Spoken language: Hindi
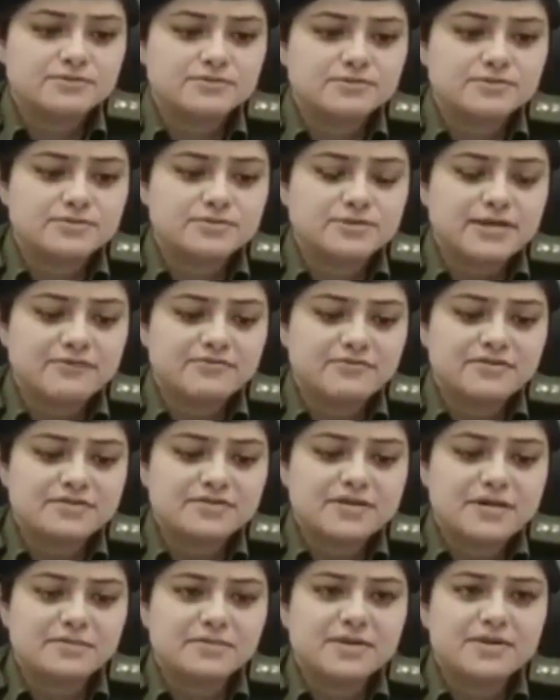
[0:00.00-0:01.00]
जो
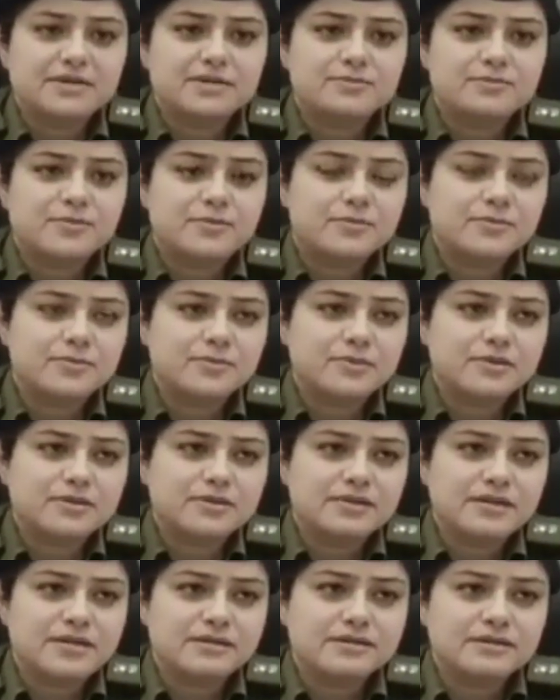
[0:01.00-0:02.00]
ट्रैफिक जैमिंग की प्रॉब्लम
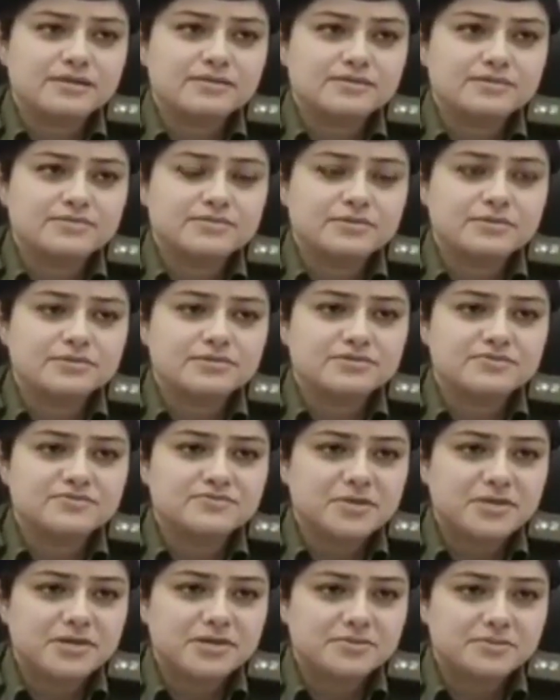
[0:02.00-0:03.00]
है दैट इज बिकॉज
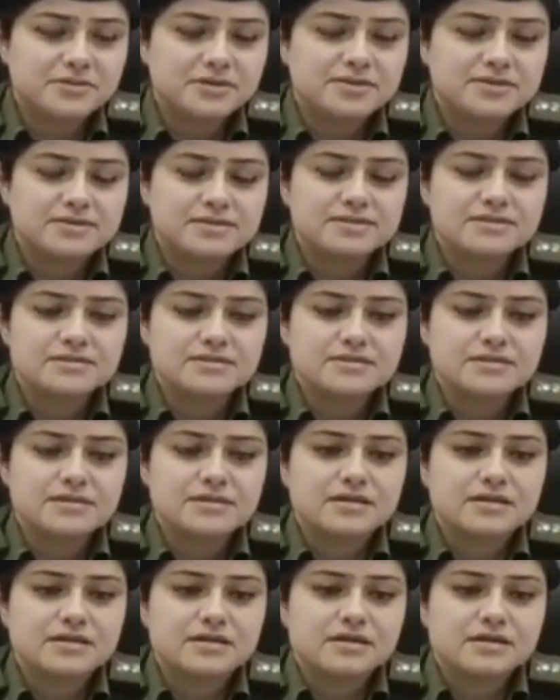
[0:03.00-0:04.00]
ऑफ मल्टीपल रीजन
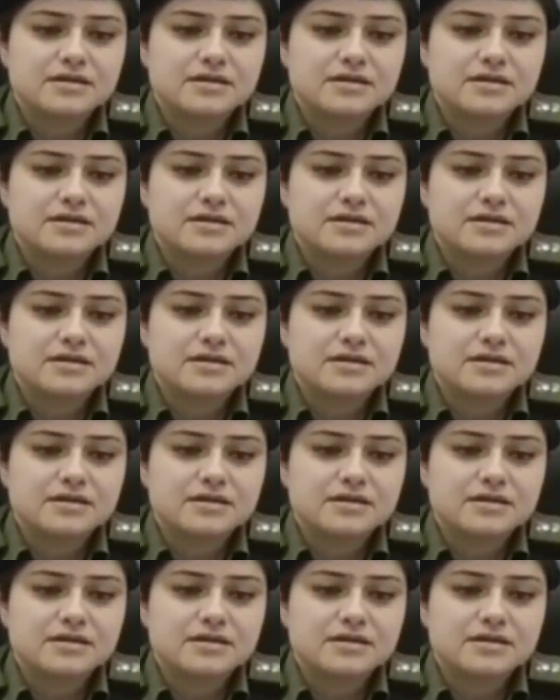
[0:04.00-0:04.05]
